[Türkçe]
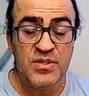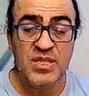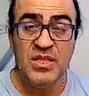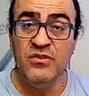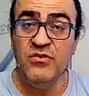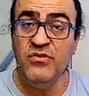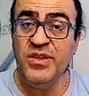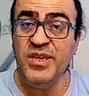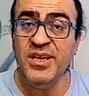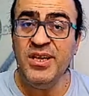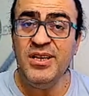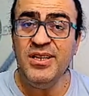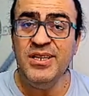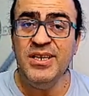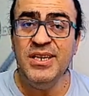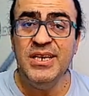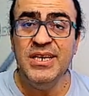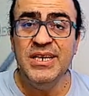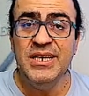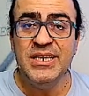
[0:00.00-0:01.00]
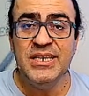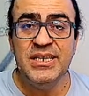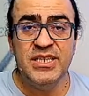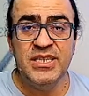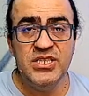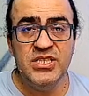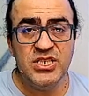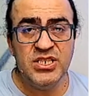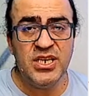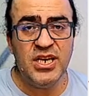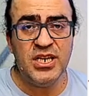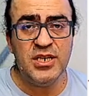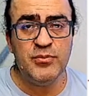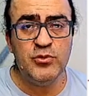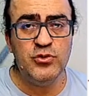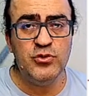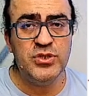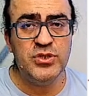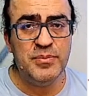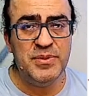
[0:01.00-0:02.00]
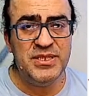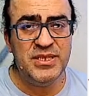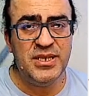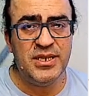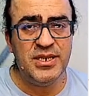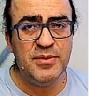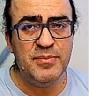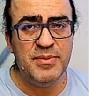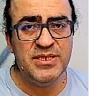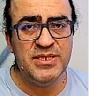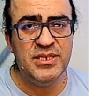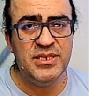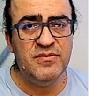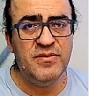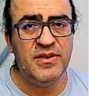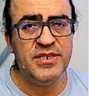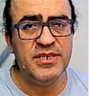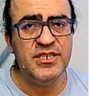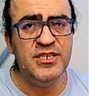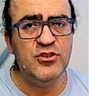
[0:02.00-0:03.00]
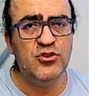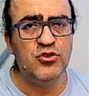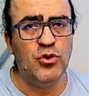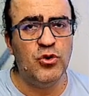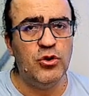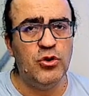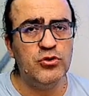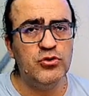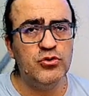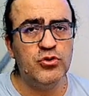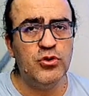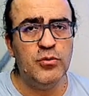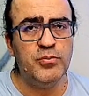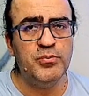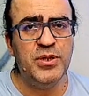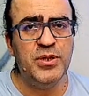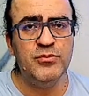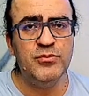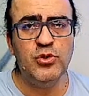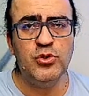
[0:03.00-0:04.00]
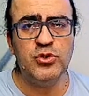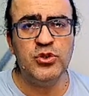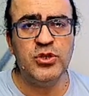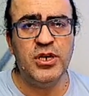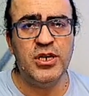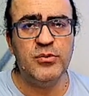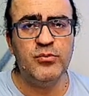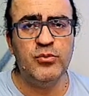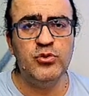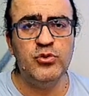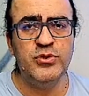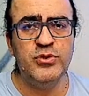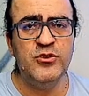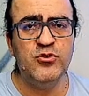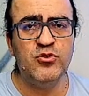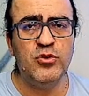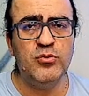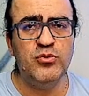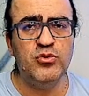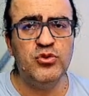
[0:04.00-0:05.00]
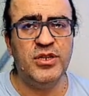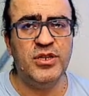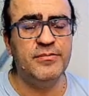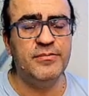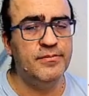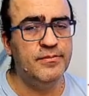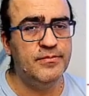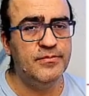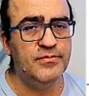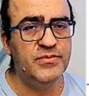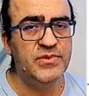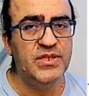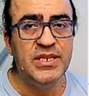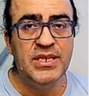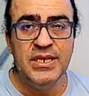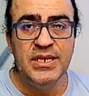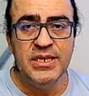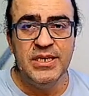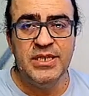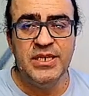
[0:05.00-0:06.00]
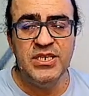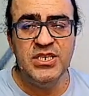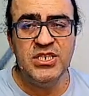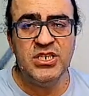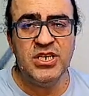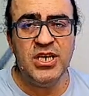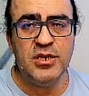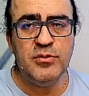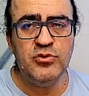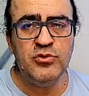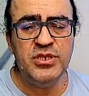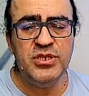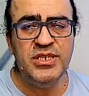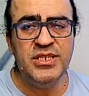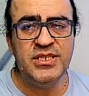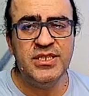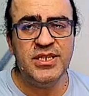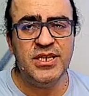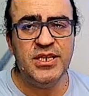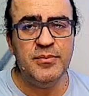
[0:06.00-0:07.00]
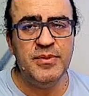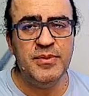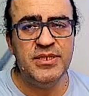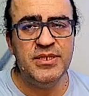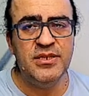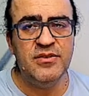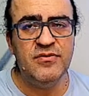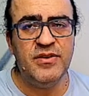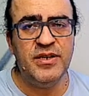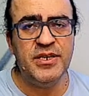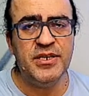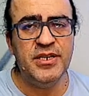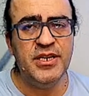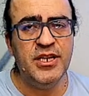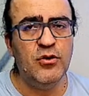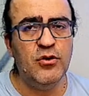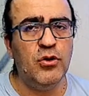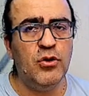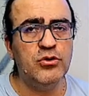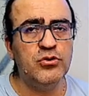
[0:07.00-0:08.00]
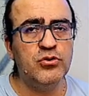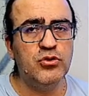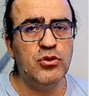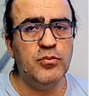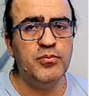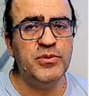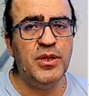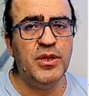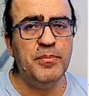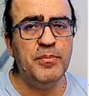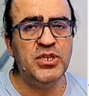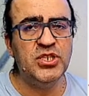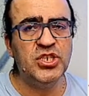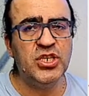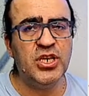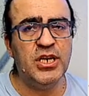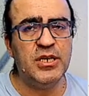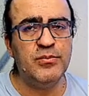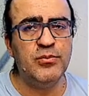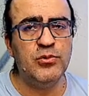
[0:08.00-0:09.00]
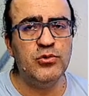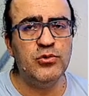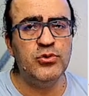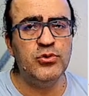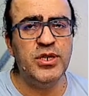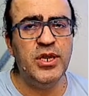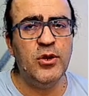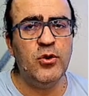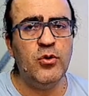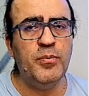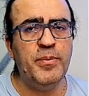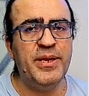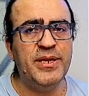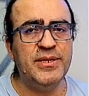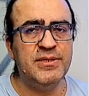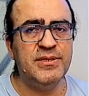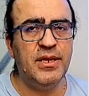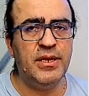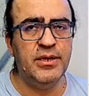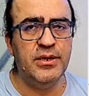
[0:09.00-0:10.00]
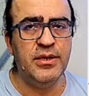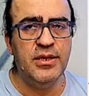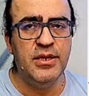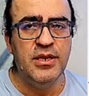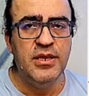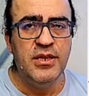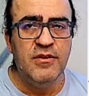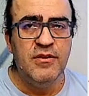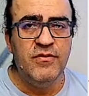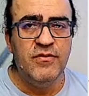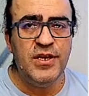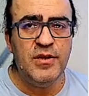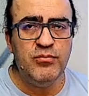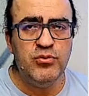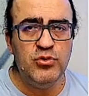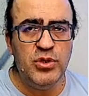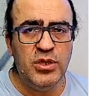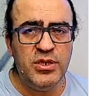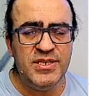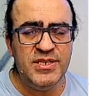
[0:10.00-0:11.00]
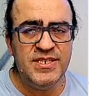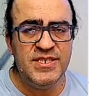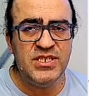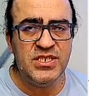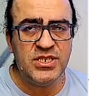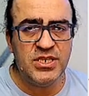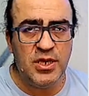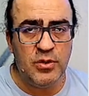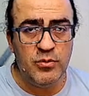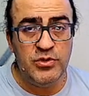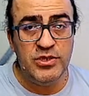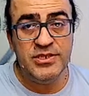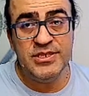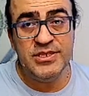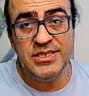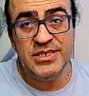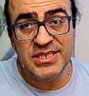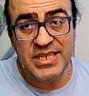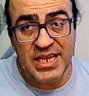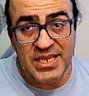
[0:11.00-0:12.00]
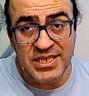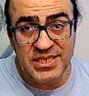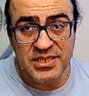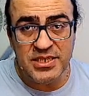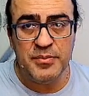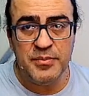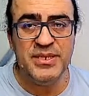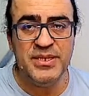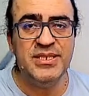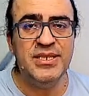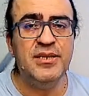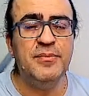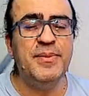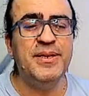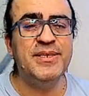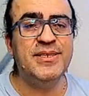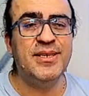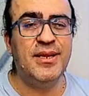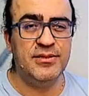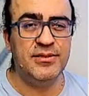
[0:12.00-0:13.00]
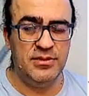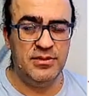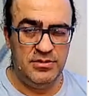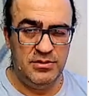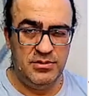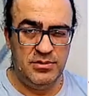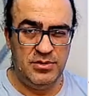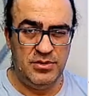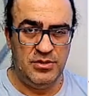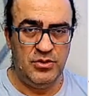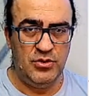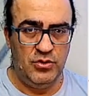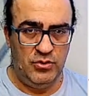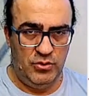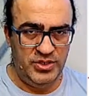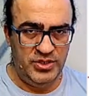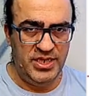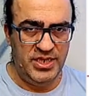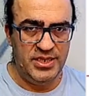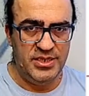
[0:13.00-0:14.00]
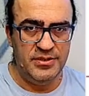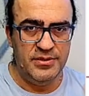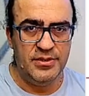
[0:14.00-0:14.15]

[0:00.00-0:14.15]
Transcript: Veya ikinci karbonunda bir tane metil var. izo. Toplam 4 karbonlu izobütan. İkinci karbonda iki tane metil var. Neo. Toplam 5 karbonlu neopentan. Veya bunu ana zincir kabul ettin. Tetrametil metan. Okey.